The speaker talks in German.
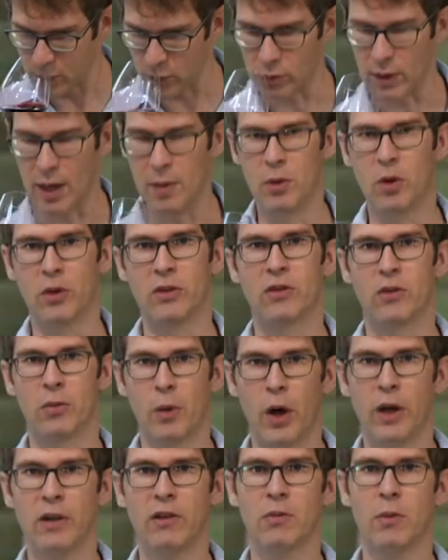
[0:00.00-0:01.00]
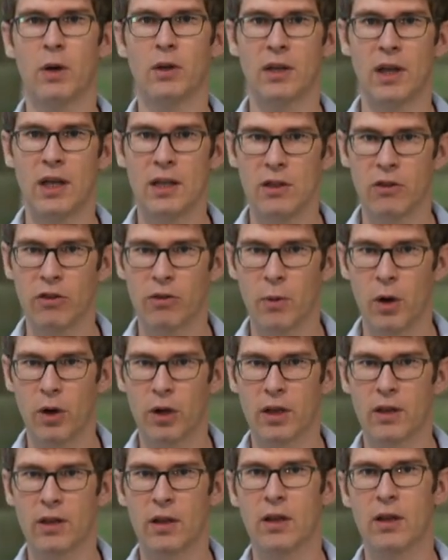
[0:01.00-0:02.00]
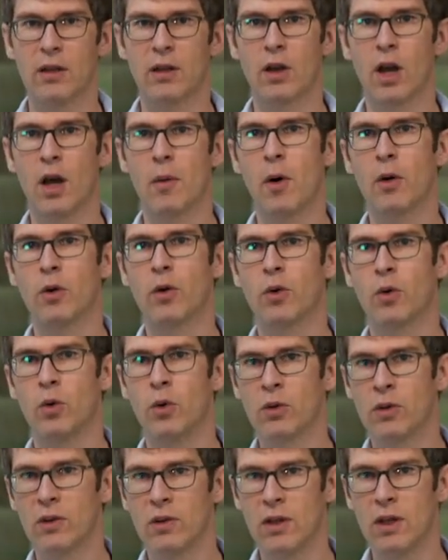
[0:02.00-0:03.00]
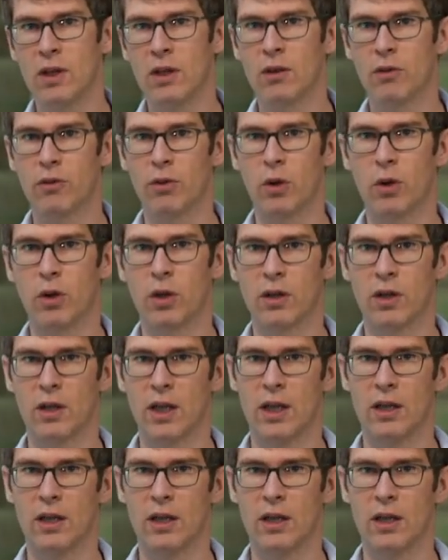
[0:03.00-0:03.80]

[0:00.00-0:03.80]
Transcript: Und wenn man das zweites Mal drinnen schmeckt, dann wir auch noch rote Früchte